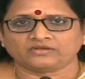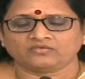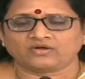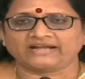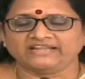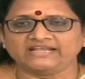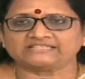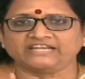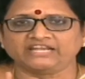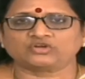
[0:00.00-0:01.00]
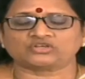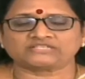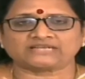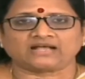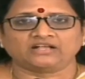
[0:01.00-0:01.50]
ఒక నీచ
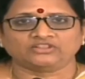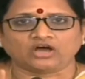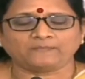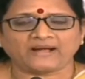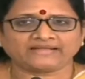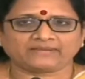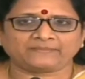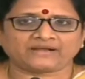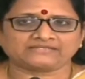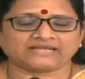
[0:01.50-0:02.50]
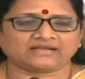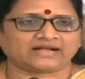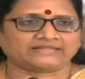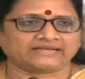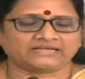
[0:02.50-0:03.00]
నికృష్ట దౌర్భాగ్య రాజకీయం
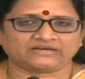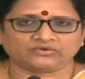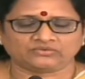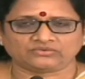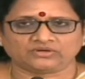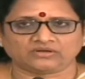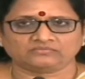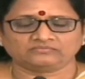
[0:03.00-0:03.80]
కాదా ఇదని అడుగుతున్నా